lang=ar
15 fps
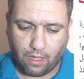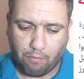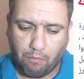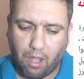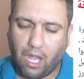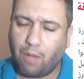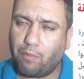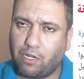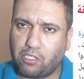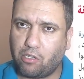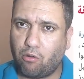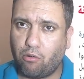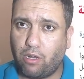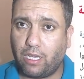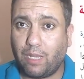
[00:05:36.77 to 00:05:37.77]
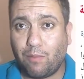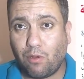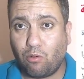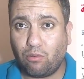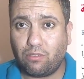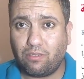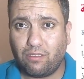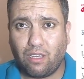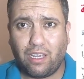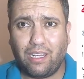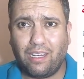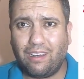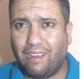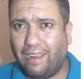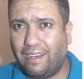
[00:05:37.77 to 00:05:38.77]
مع برشلونه كما قلت
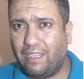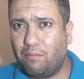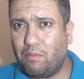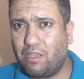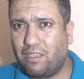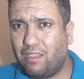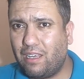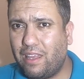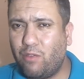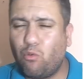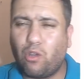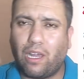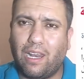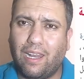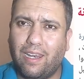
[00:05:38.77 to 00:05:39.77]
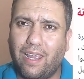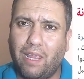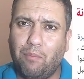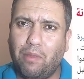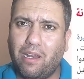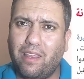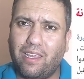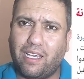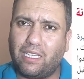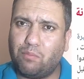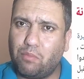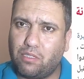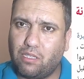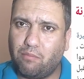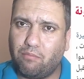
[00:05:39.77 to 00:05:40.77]
كاين يعني هذه وكلاء اللاعبين هذه
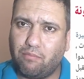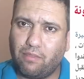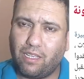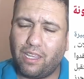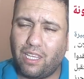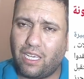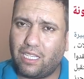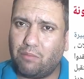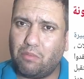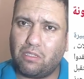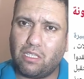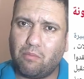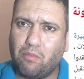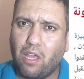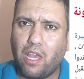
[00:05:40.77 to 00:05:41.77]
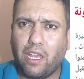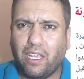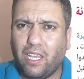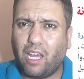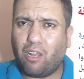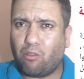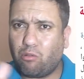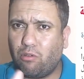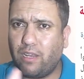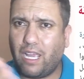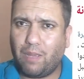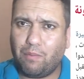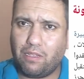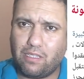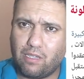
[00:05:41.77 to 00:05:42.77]
خدمتهم هذه خدمتهم يعرضوا
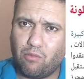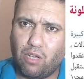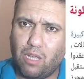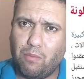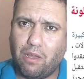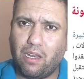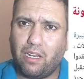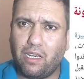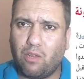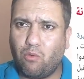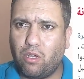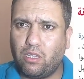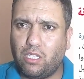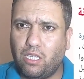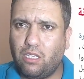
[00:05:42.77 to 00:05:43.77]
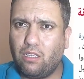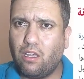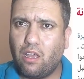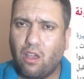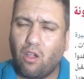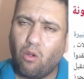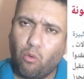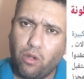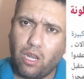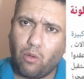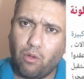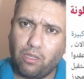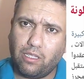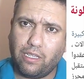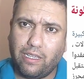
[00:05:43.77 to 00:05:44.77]
اللاعبين تاعهم على النوادي
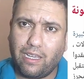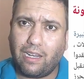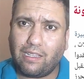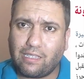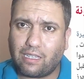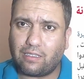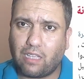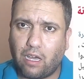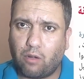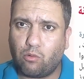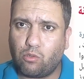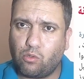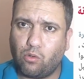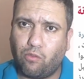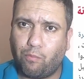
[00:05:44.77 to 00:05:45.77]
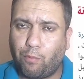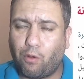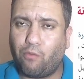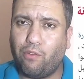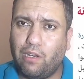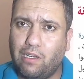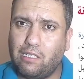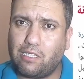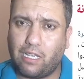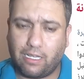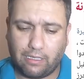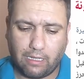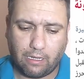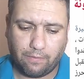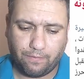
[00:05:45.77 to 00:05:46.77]
والنوادي هي اللي تختار وتشوف بروفيل اللي
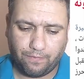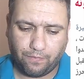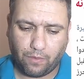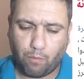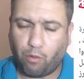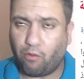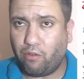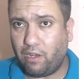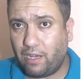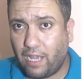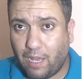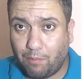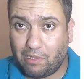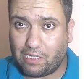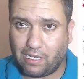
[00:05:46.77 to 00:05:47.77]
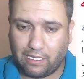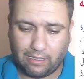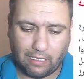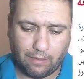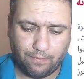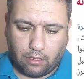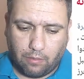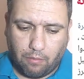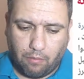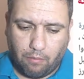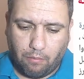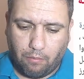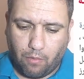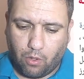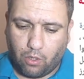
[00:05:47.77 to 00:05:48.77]
يساعدها بروفيل اللاعب اللي يساعدها
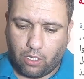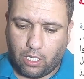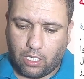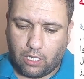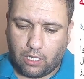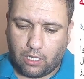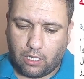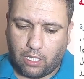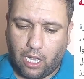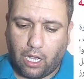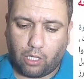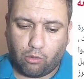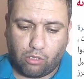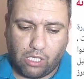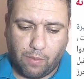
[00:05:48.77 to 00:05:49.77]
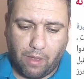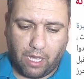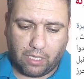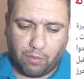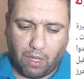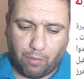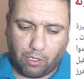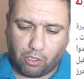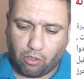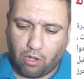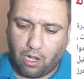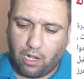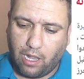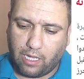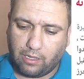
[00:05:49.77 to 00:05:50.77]
آه عقدوا اجتماعات مع
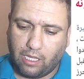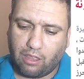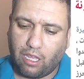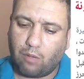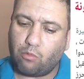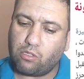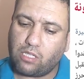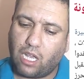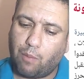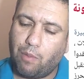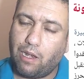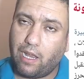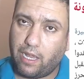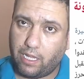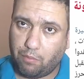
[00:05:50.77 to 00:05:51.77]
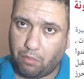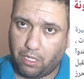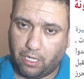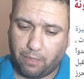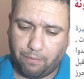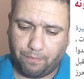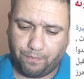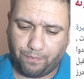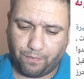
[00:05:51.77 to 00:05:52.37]
برشلونه للحديث عن مستقبل لاعبيهم